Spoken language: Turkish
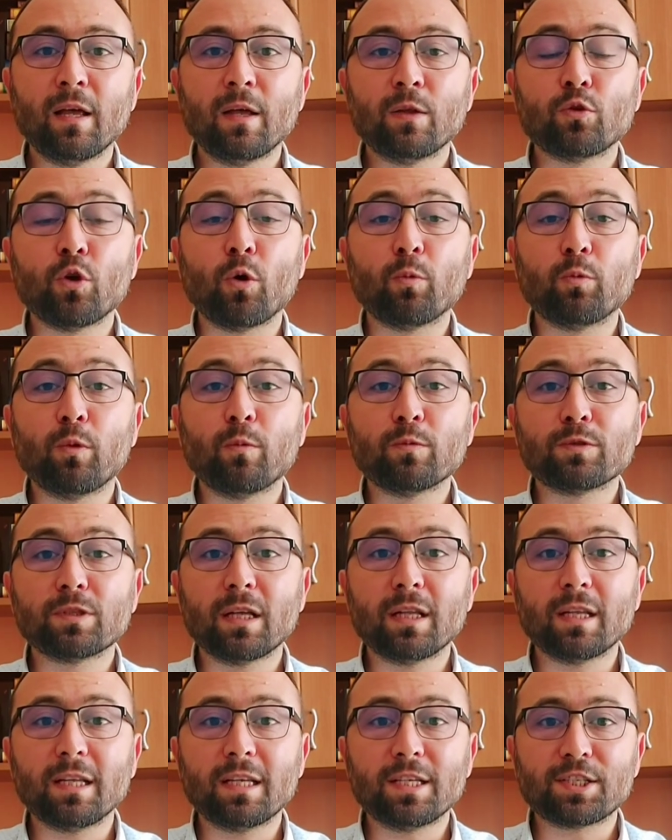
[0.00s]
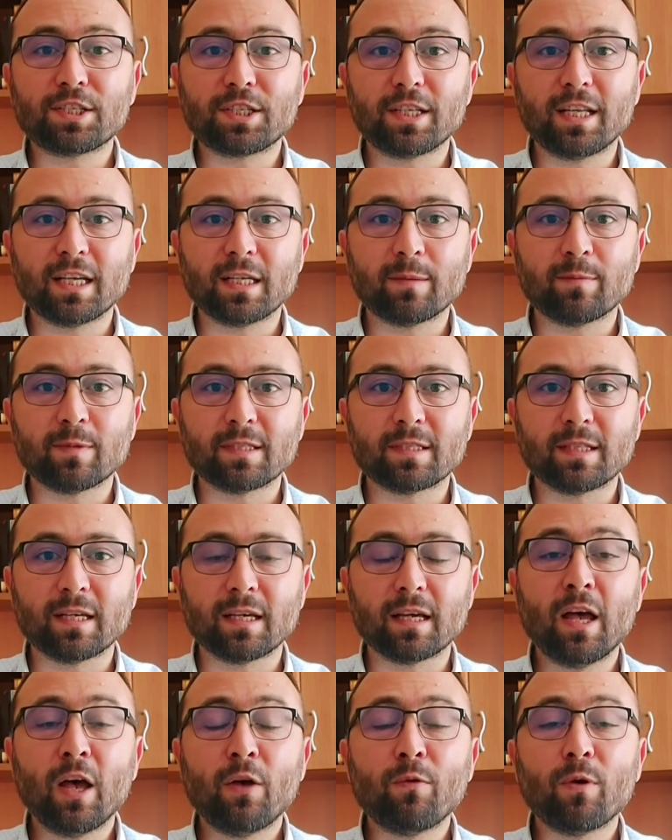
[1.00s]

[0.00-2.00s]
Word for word: toplumsal ilişkilerimizde